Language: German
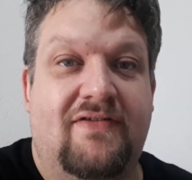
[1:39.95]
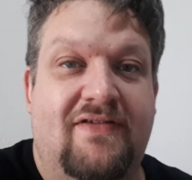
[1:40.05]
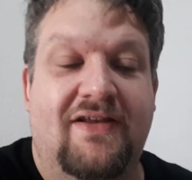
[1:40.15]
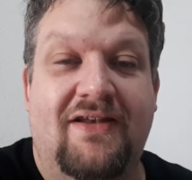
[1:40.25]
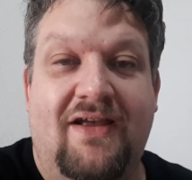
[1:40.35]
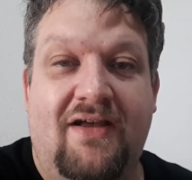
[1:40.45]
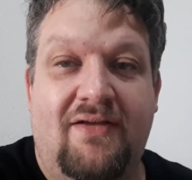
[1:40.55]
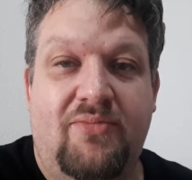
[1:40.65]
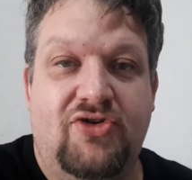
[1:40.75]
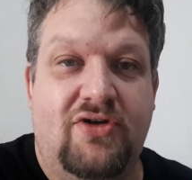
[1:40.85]
Zehn
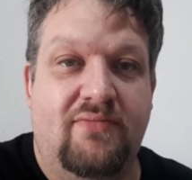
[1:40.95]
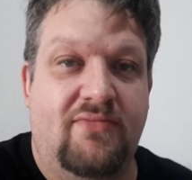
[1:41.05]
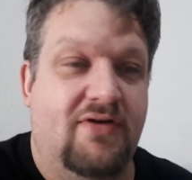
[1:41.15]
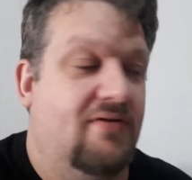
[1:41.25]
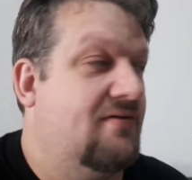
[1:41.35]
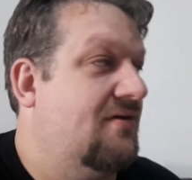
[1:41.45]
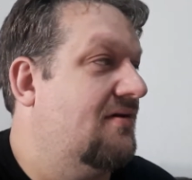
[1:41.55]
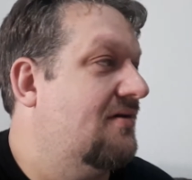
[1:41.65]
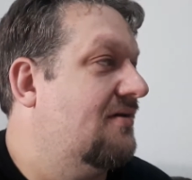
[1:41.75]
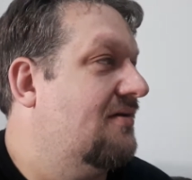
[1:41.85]
Jahre bestimmt,
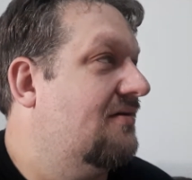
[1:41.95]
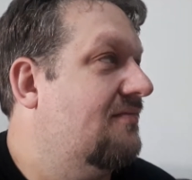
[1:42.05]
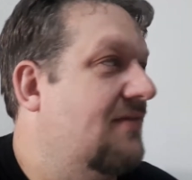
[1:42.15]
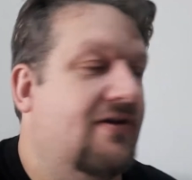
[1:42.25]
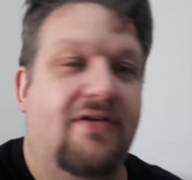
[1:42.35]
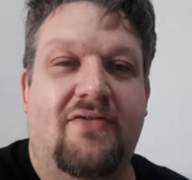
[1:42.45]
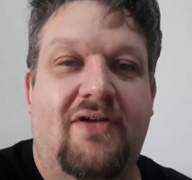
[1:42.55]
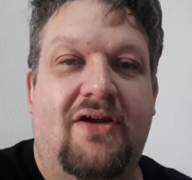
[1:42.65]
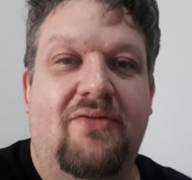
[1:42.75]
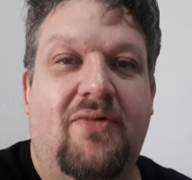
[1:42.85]
ja. Macht er so
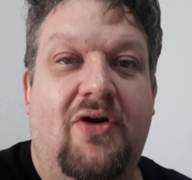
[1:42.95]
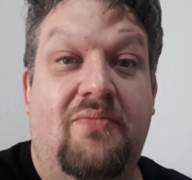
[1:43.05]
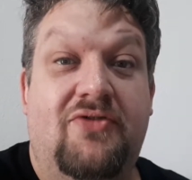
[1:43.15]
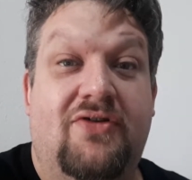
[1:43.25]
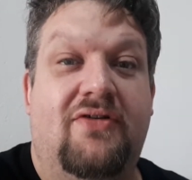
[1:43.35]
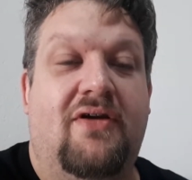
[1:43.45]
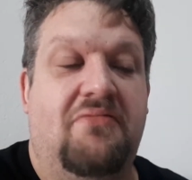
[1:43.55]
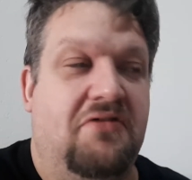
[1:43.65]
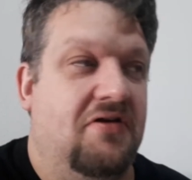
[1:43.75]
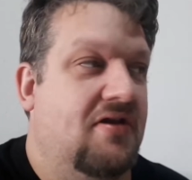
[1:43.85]
lange überhaupt schon,
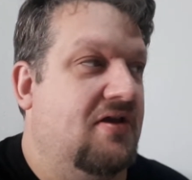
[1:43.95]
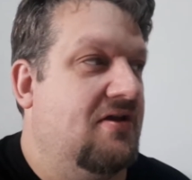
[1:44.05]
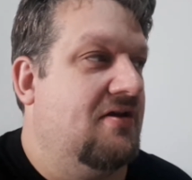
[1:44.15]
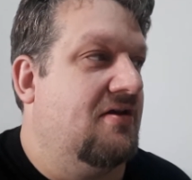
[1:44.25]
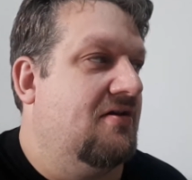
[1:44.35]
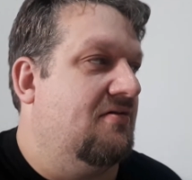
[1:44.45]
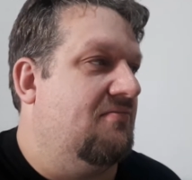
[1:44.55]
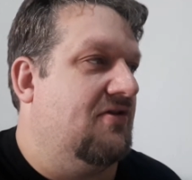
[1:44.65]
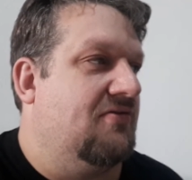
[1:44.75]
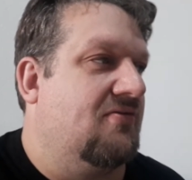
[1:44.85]
aber
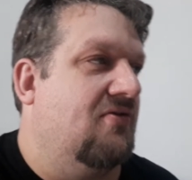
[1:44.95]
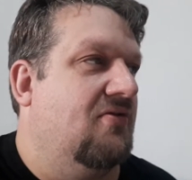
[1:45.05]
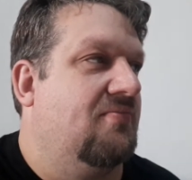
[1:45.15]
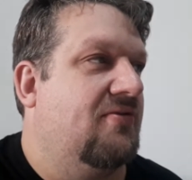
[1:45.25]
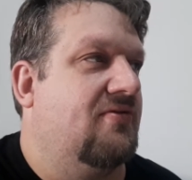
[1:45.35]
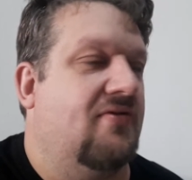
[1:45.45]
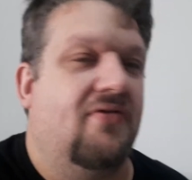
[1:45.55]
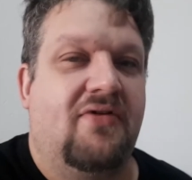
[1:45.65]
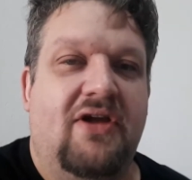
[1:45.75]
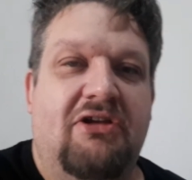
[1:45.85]
mal so grob
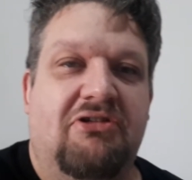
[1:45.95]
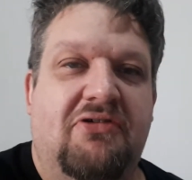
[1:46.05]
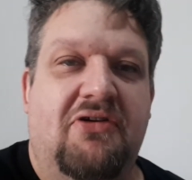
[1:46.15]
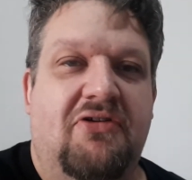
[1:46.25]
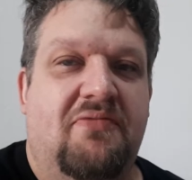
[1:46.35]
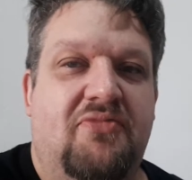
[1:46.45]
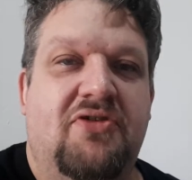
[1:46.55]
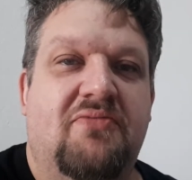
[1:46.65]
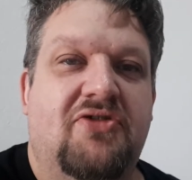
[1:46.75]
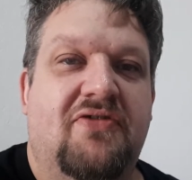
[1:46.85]
zurückgerechnet können das
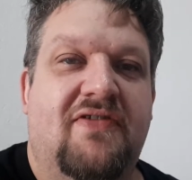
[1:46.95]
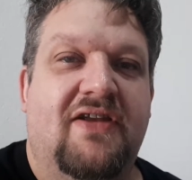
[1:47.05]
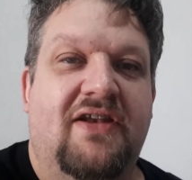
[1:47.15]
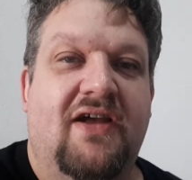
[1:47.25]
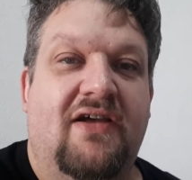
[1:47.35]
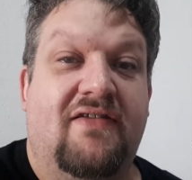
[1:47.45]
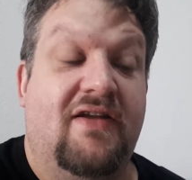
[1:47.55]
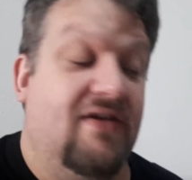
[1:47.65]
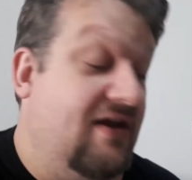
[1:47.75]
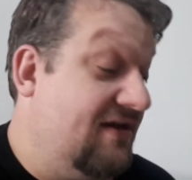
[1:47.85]
bestimmt schon zehn Jahre
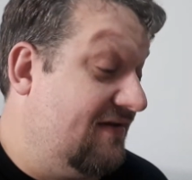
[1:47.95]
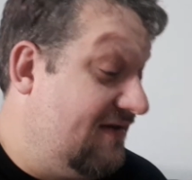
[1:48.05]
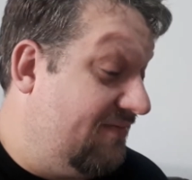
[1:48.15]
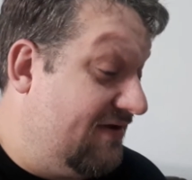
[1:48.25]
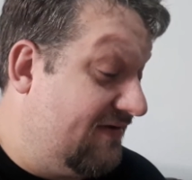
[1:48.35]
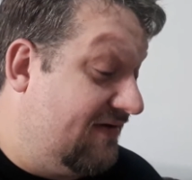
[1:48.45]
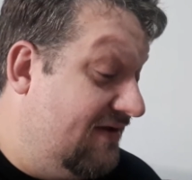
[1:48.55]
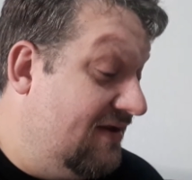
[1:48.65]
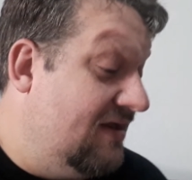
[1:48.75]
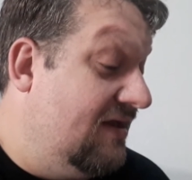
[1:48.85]
sein. Der hat das damals
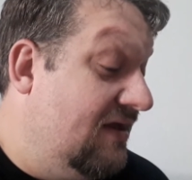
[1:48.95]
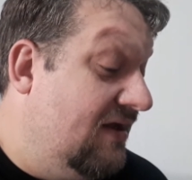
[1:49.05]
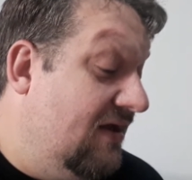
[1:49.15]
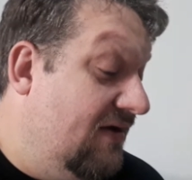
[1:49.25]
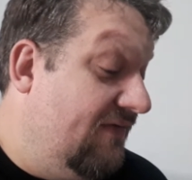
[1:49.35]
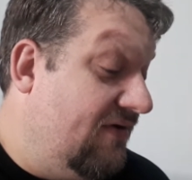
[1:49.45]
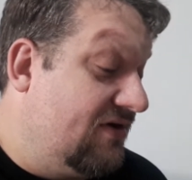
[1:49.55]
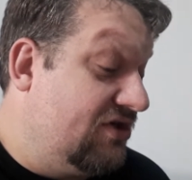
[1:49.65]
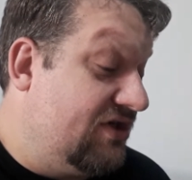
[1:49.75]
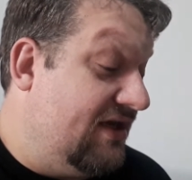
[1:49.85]

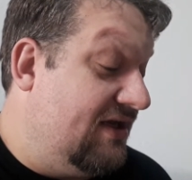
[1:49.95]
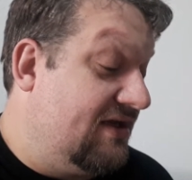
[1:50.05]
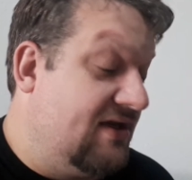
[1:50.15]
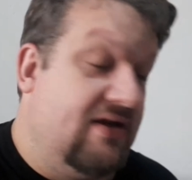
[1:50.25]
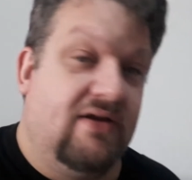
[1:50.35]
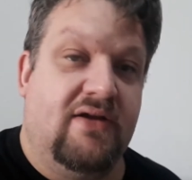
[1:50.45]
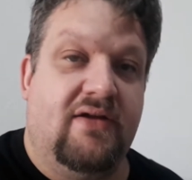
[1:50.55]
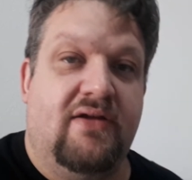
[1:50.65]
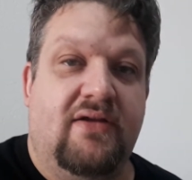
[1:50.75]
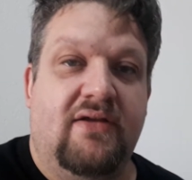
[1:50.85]
vorgestellt.
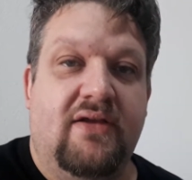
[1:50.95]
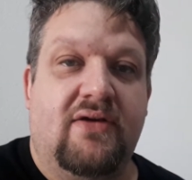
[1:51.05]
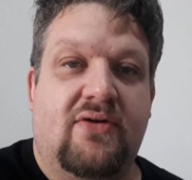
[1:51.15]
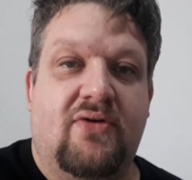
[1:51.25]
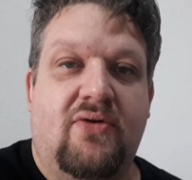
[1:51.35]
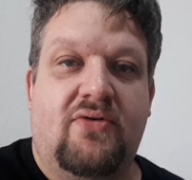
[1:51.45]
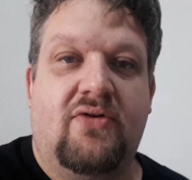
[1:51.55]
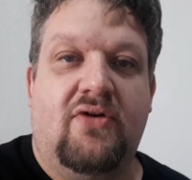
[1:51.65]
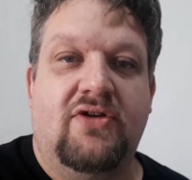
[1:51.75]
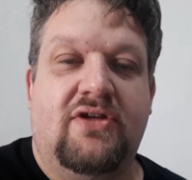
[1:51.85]
Äh, hier
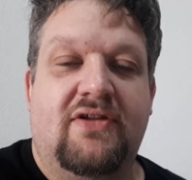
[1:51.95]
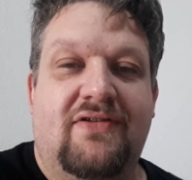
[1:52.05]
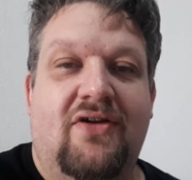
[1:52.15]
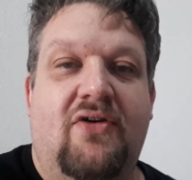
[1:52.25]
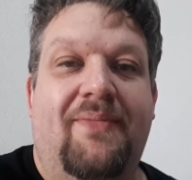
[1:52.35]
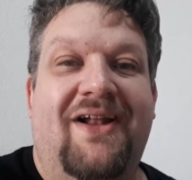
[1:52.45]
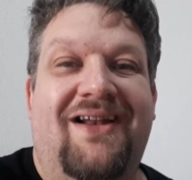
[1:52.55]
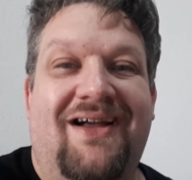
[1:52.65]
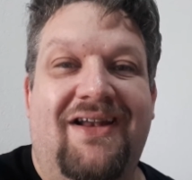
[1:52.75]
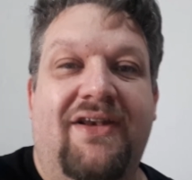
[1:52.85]
guckt euch das doch mal
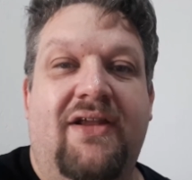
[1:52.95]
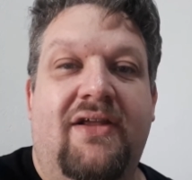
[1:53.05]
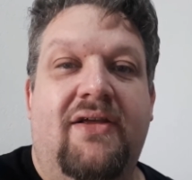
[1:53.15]
an.